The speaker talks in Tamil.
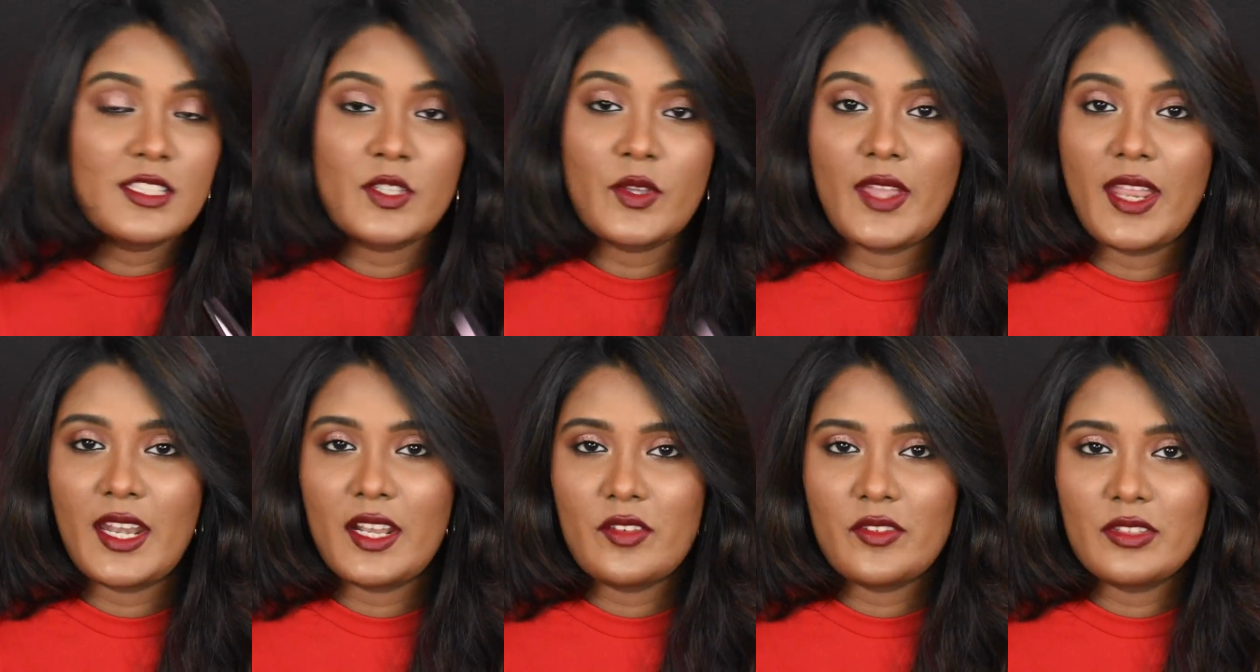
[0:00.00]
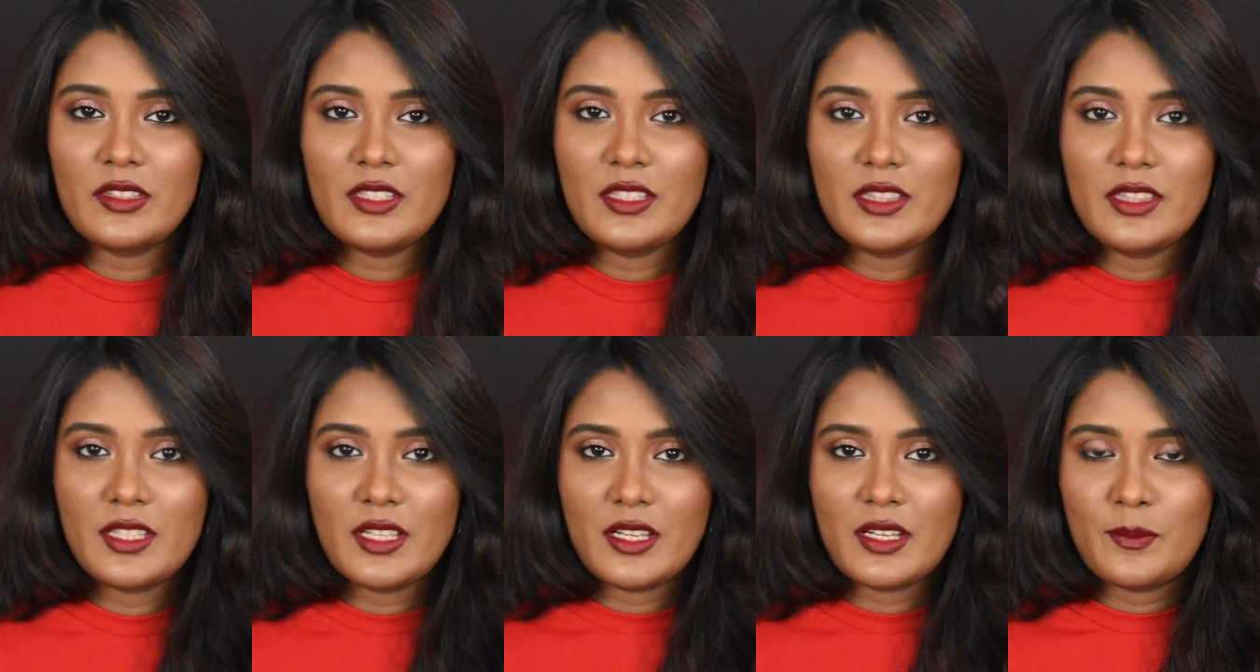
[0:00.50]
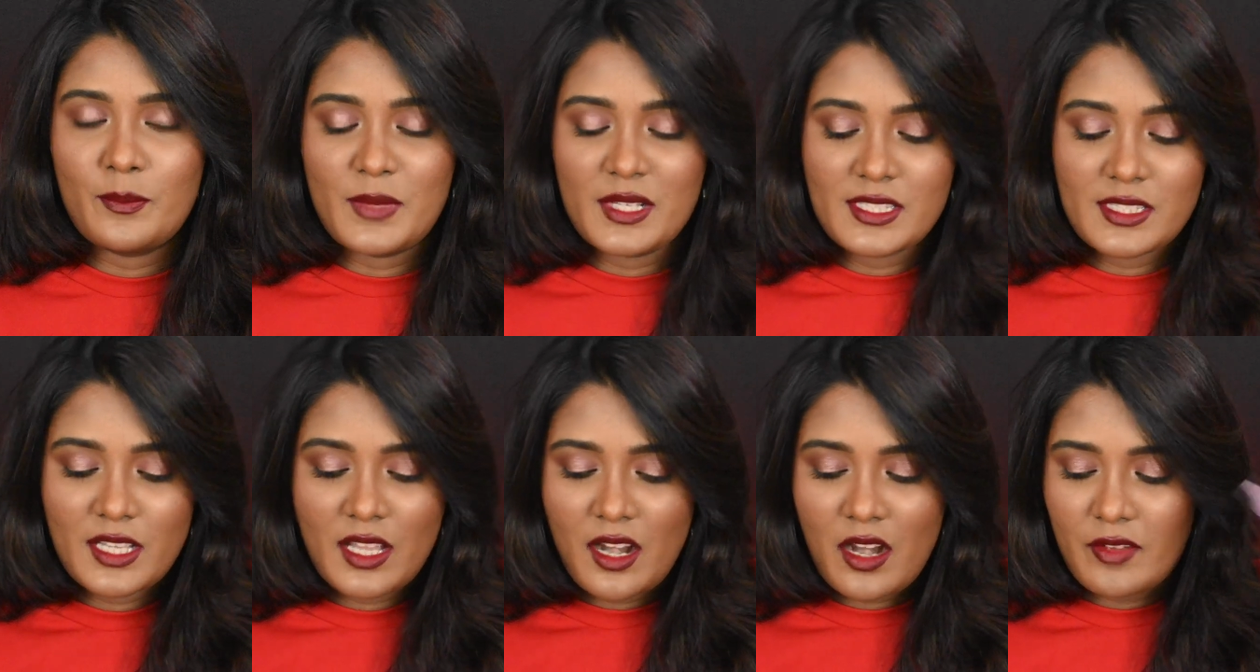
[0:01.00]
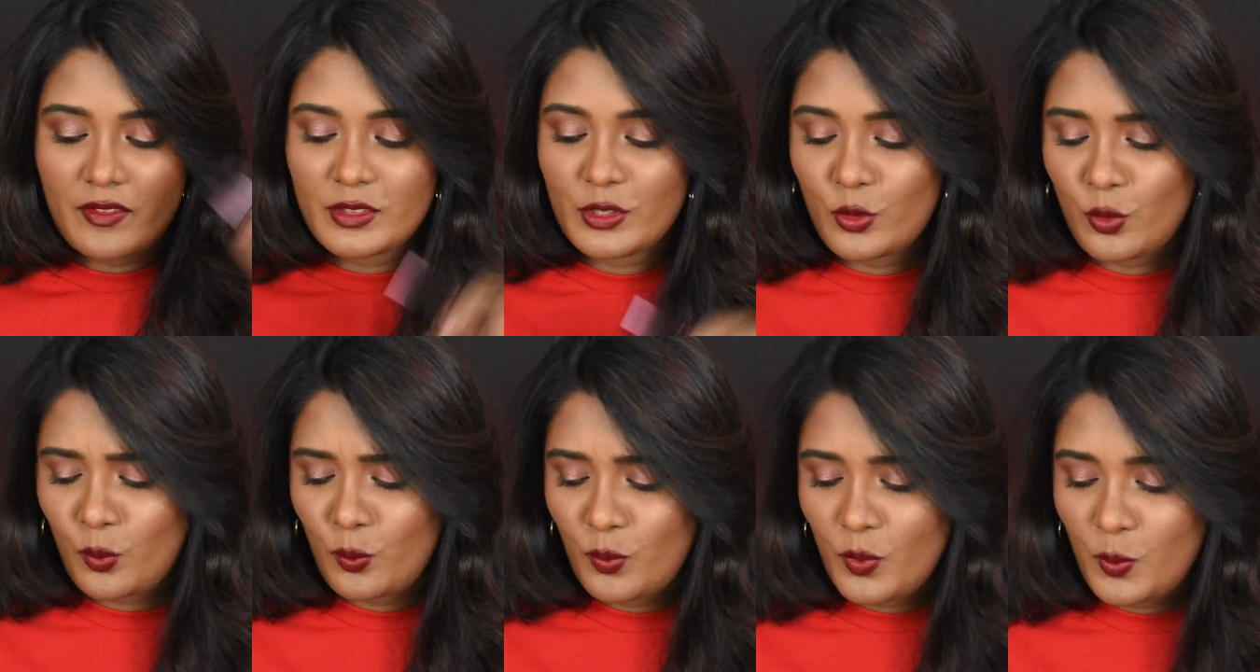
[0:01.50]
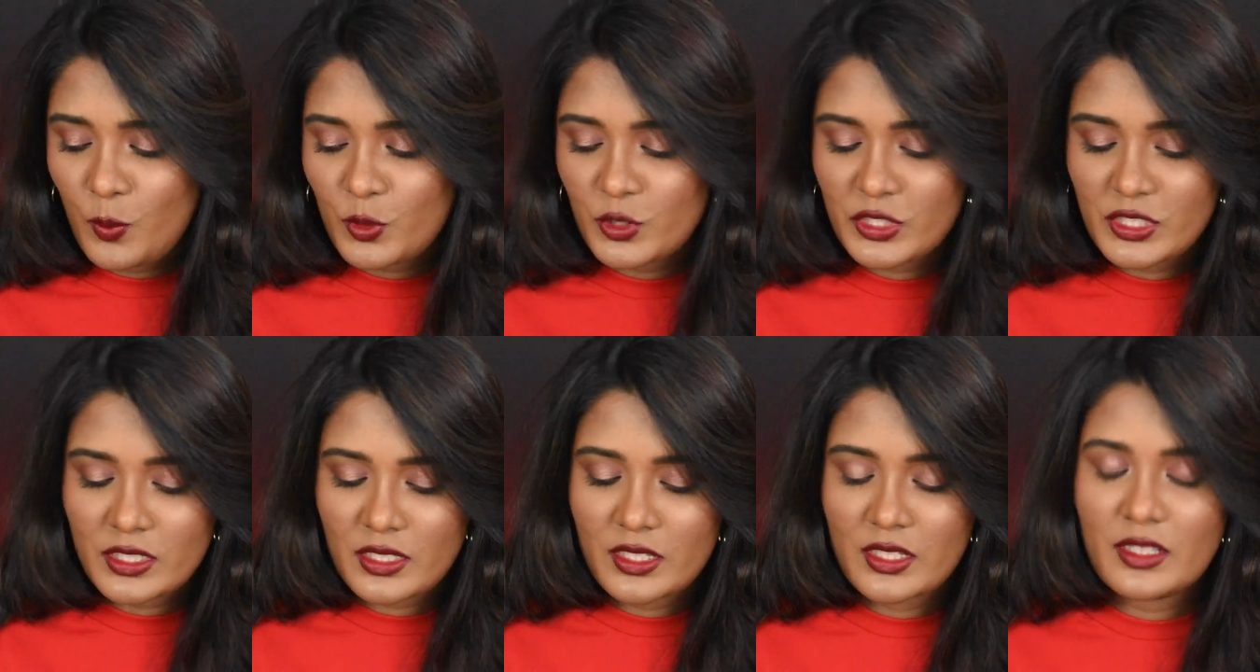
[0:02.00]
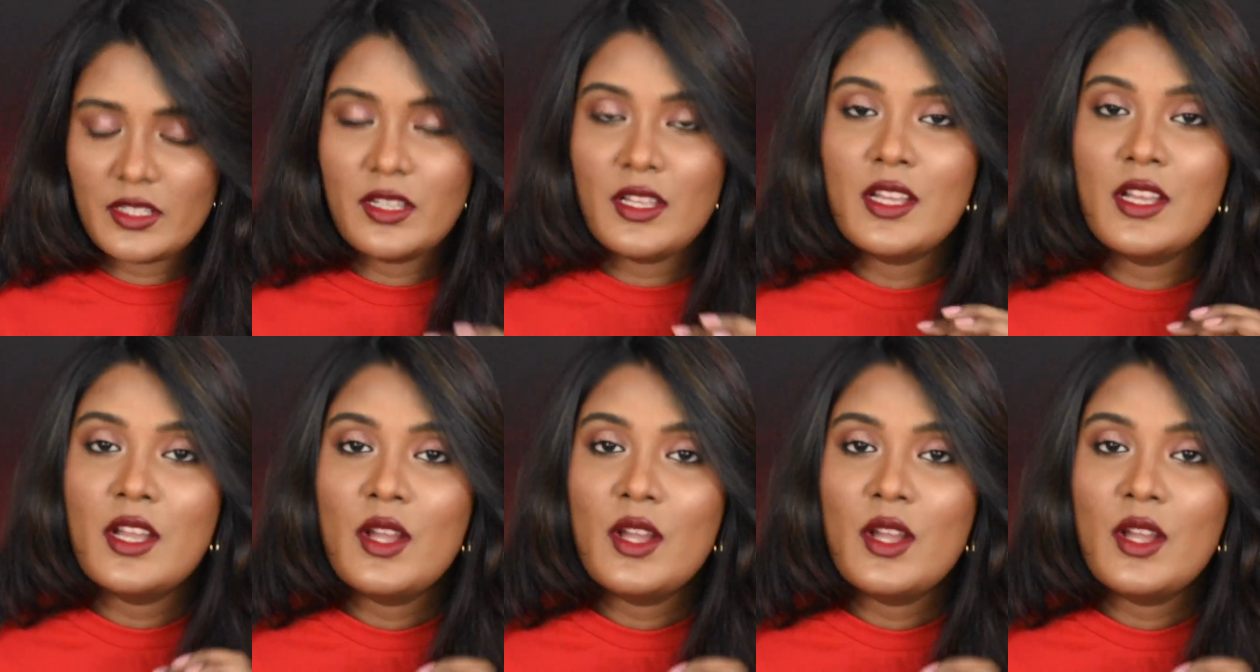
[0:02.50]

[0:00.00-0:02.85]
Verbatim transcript: ஸோ எனக்கு வந்து இந்த மஸ்காரா வந்து ரொம்ப பிடிச்சிருக்கு